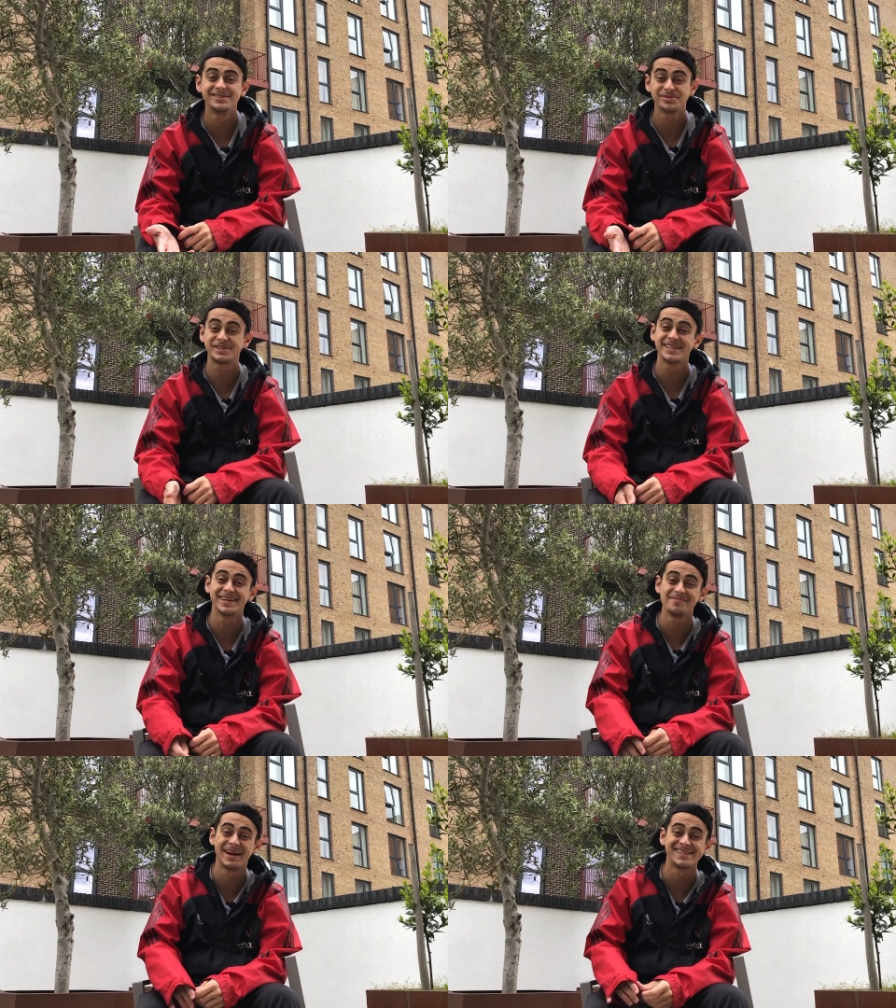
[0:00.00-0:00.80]
Não
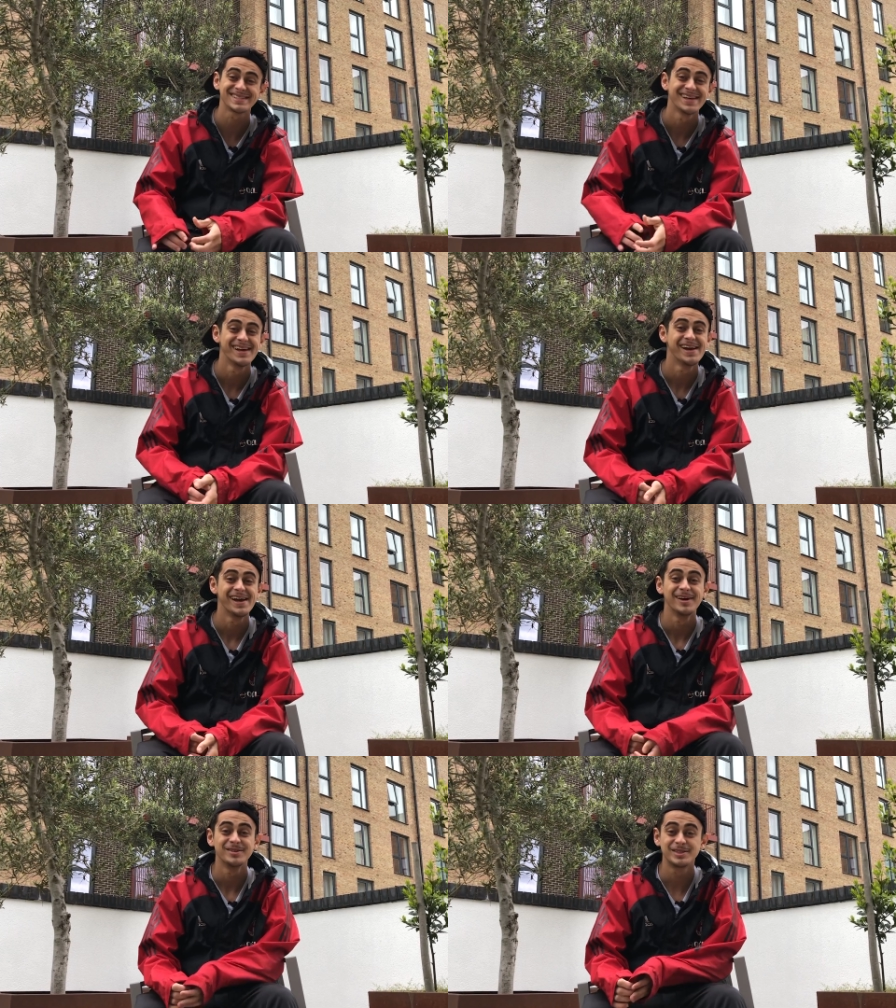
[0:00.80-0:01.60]
tinha mais.
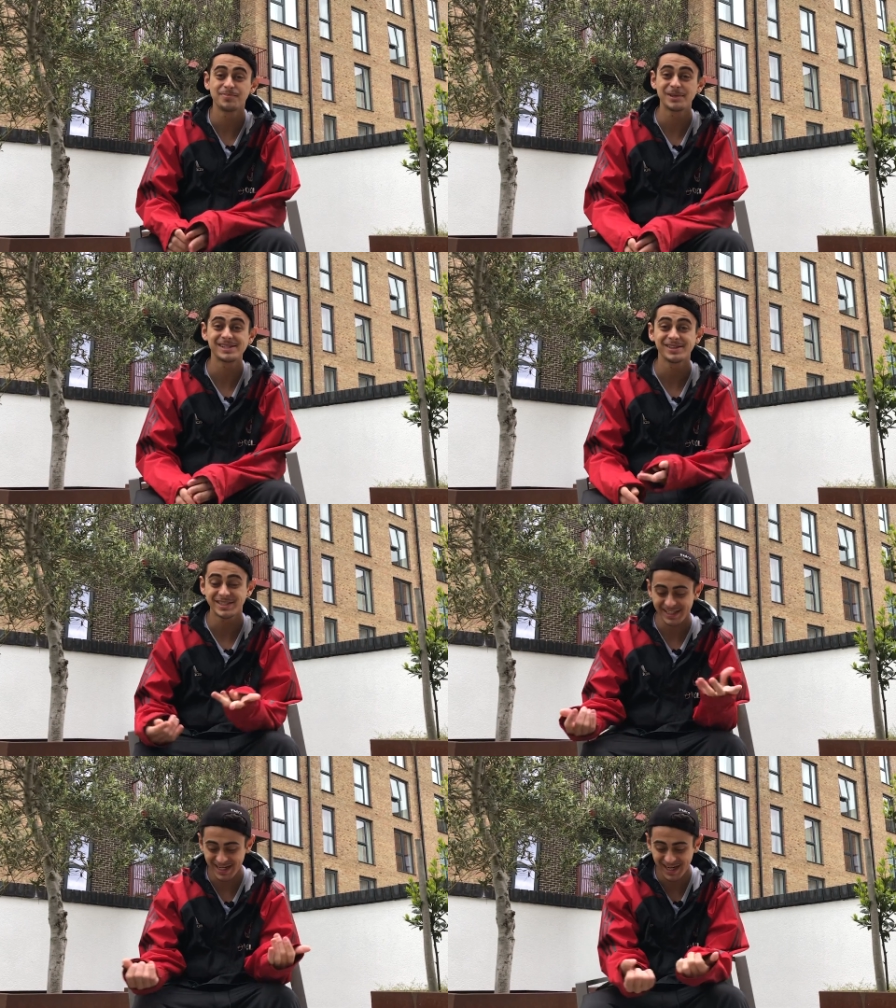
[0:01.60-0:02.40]
Tipo assim, eu
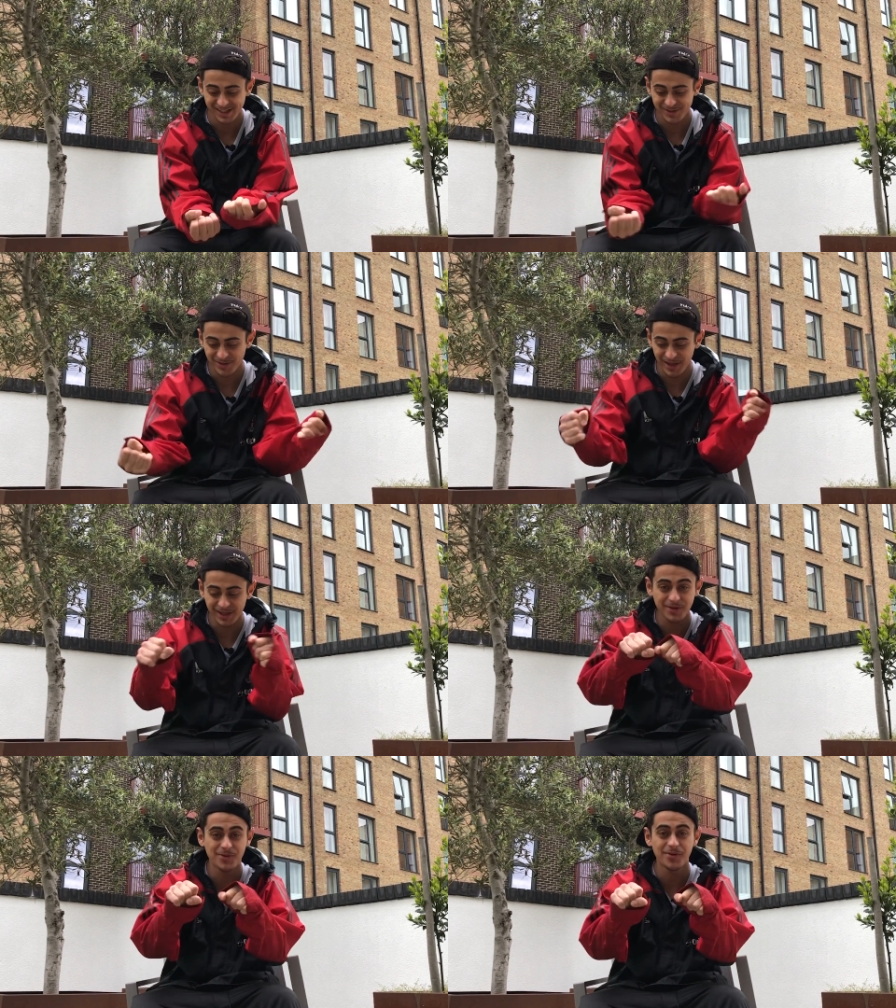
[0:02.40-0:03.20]
tinha trancado
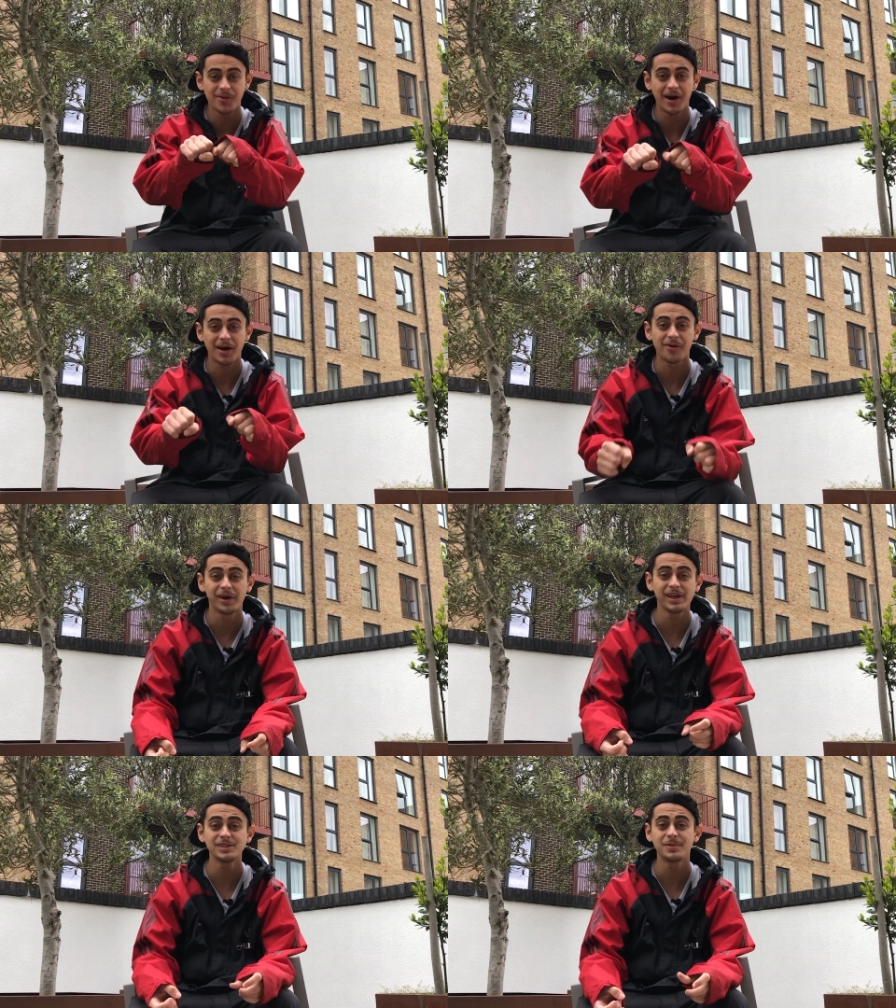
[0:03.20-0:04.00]
ela com a
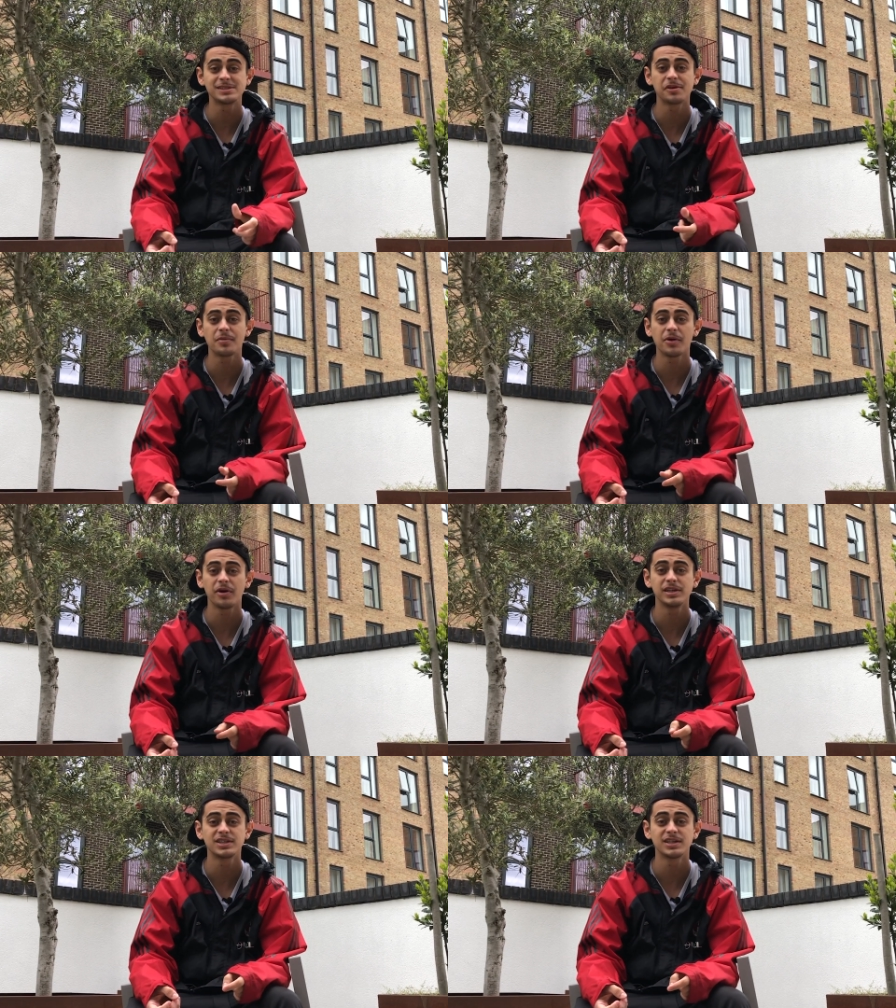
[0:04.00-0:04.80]
corrente, mas era uma
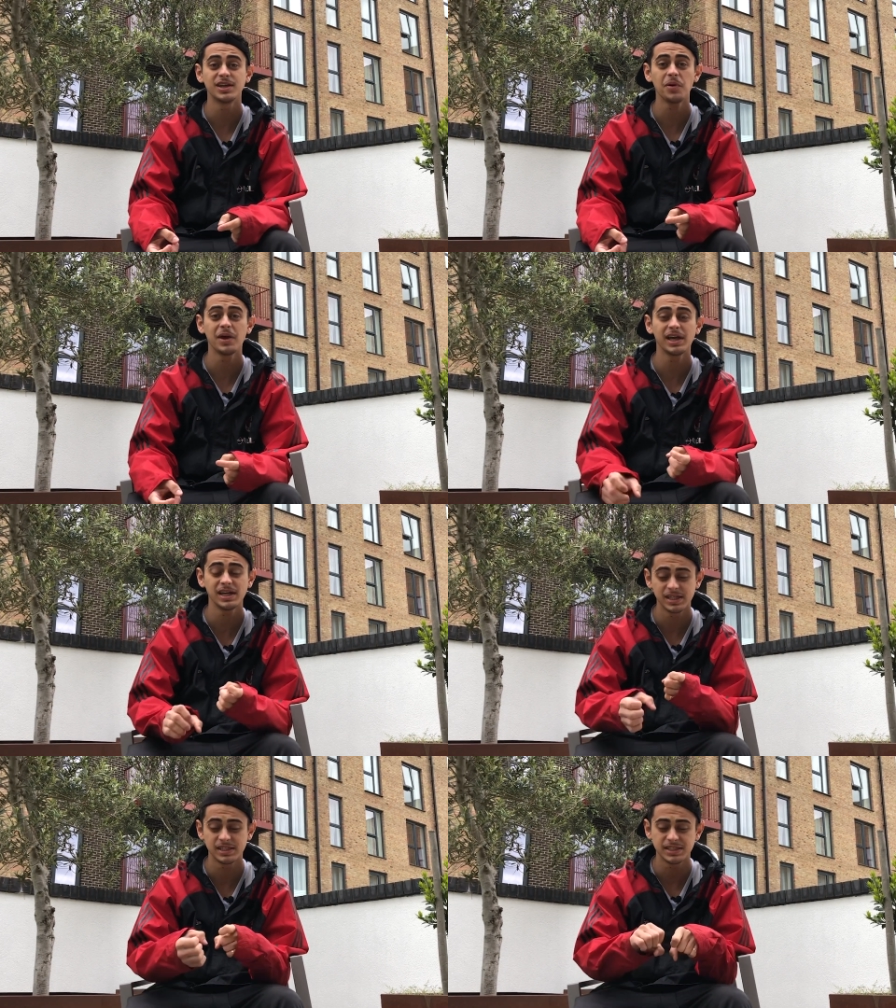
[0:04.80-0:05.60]
corrente que não
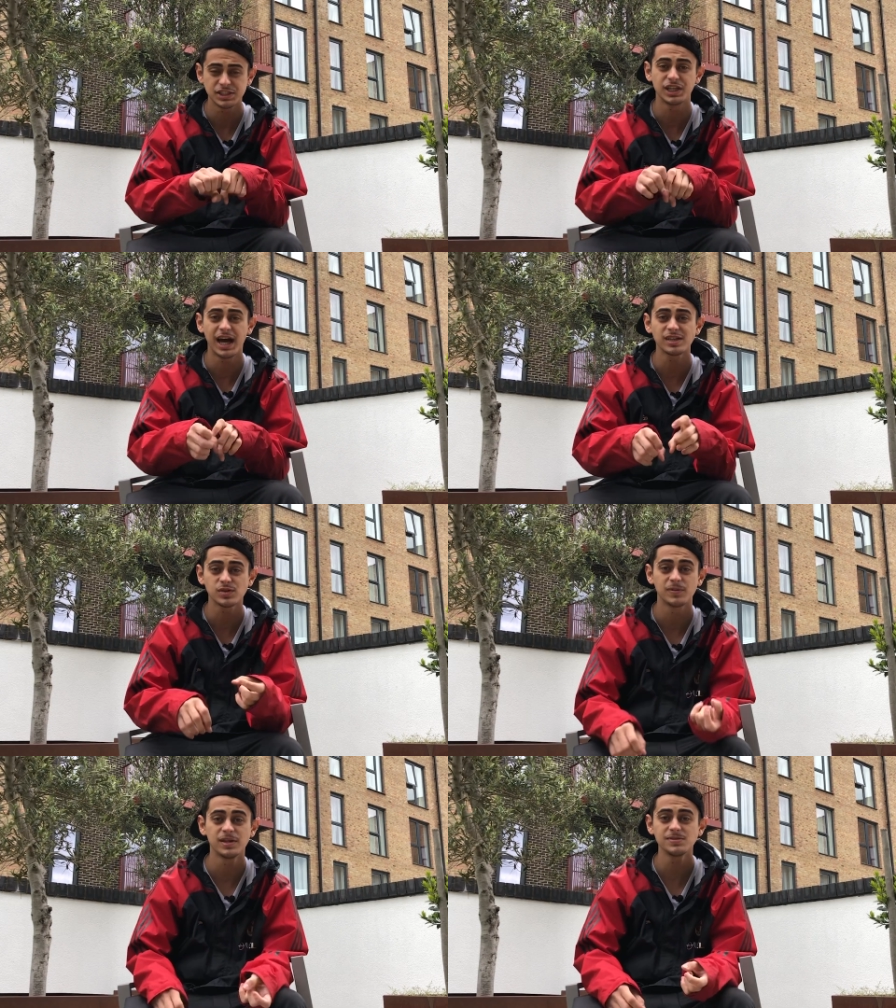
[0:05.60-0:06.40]
era de
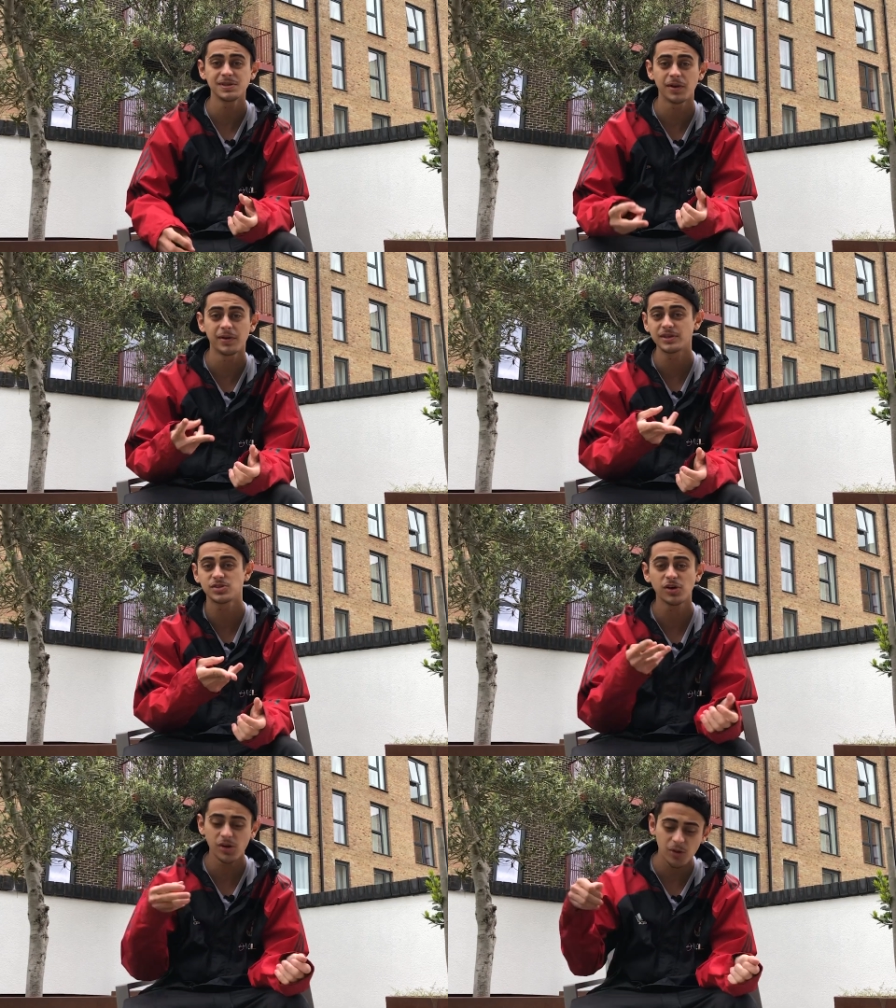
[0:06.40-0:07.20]
aço mesmo, então era
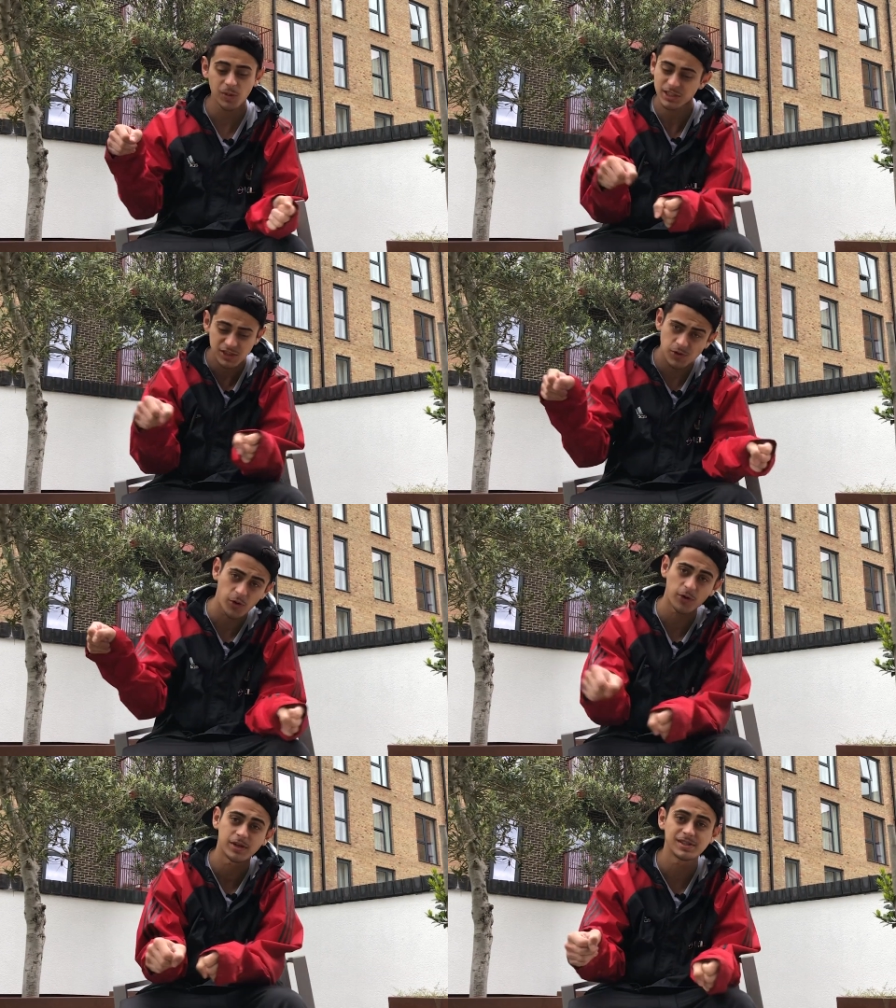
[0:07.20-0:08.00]
só uma
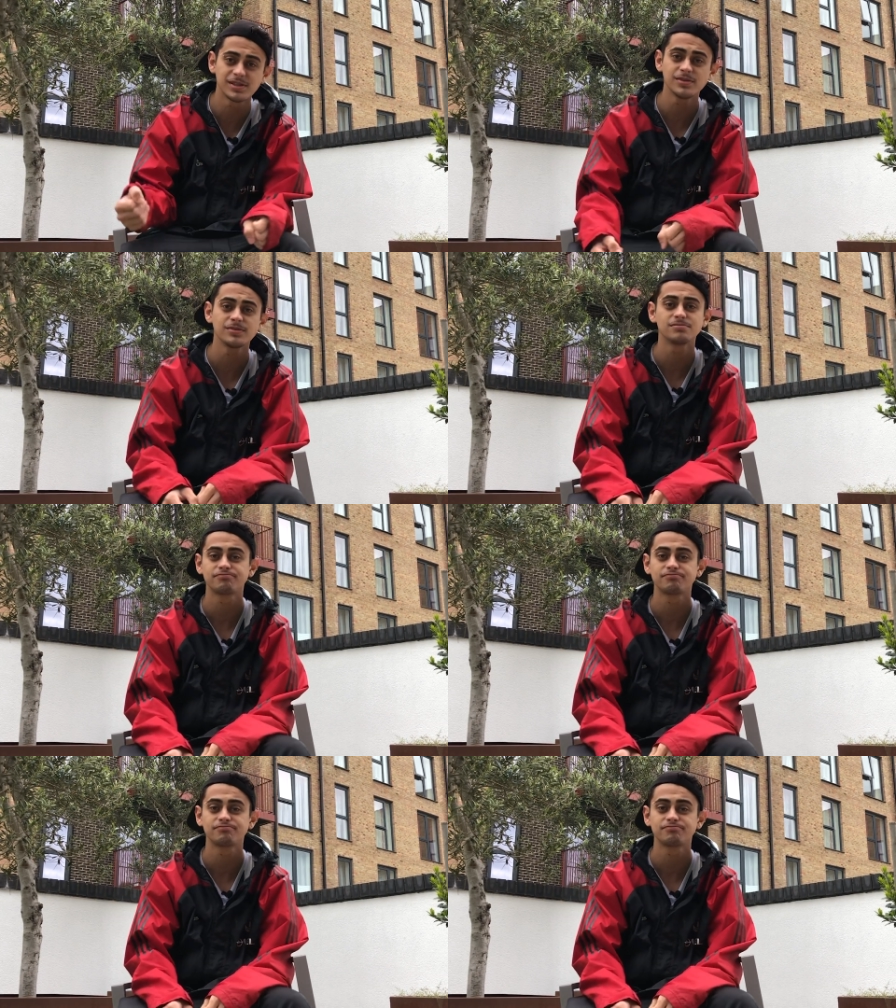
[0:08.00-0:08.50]
tesourona assim,